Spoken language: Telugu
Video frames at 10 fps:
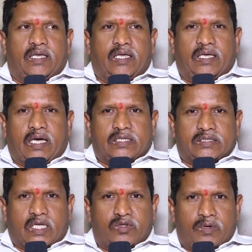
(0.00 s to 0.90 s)
ఈ
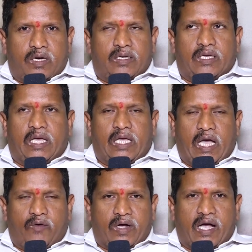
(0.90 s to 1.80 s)
చదువు ఈ
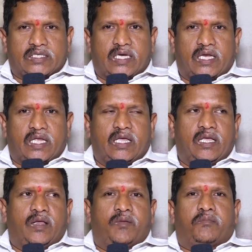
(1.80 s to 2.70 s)
అవకాశాన్ని
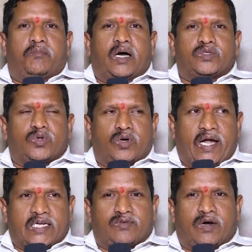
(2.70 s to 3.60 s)
మా జోన్
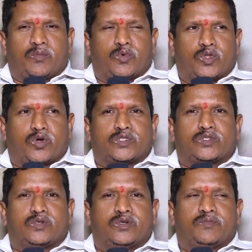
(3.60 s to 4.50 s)
యాడ్స్ వారు
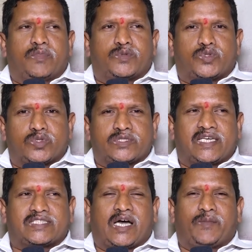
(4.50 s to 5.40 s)
ముందుకొస్తూ మేము షూట్
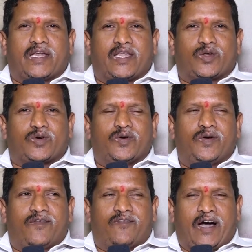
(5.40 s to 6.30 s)
చేస్తామన్నందుకు
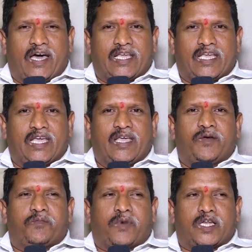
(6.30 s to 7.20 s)
వారికి
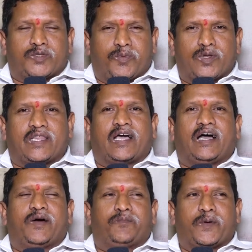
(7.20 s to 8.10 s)
మనస్ఫూర్తిగా
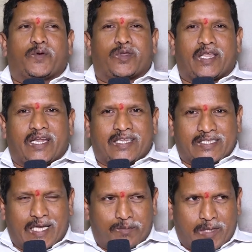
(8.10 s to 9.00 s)
మేము కృతజ్ఞత
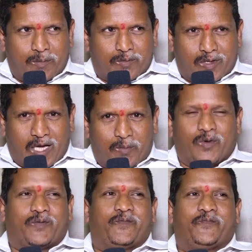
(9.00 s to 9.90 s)
తెలుపు తెలుపుతున్నాము